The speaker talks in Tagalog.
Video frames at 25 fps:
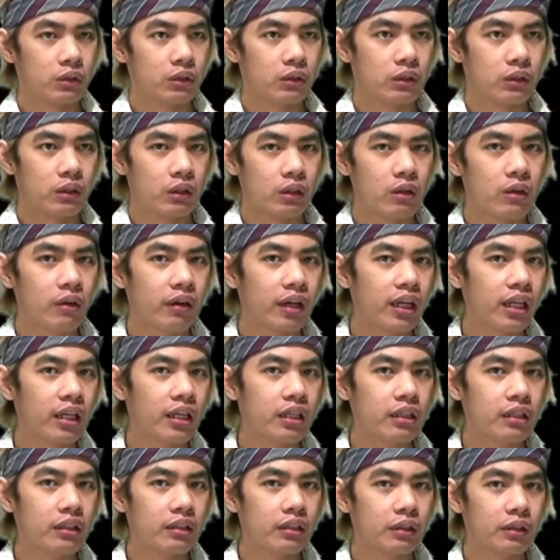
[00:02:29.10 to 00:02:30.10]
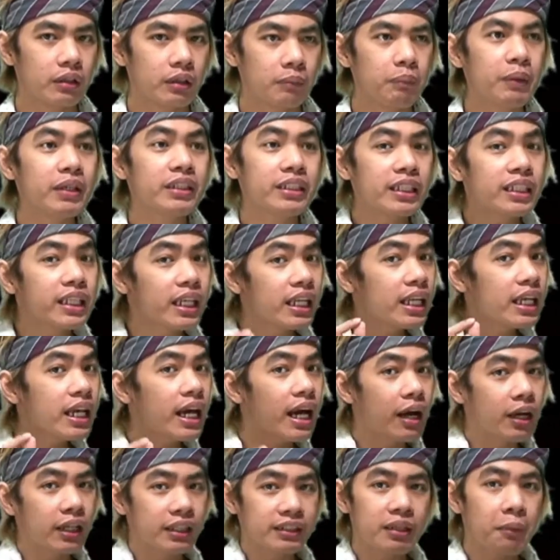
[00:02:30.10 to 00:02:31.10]
Okay? Physically
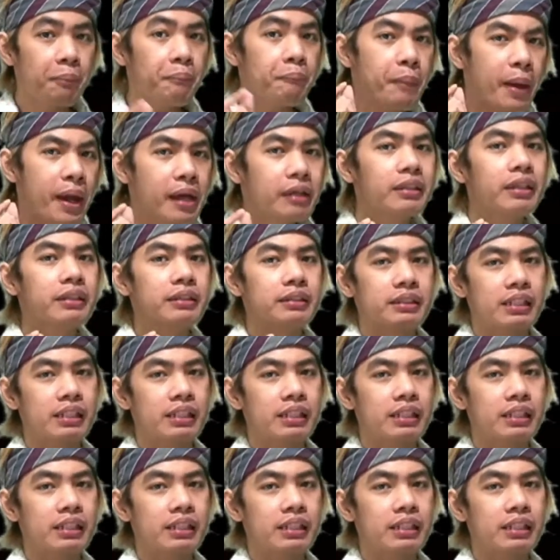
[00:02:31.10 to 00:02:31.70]
ha, ah, isang beses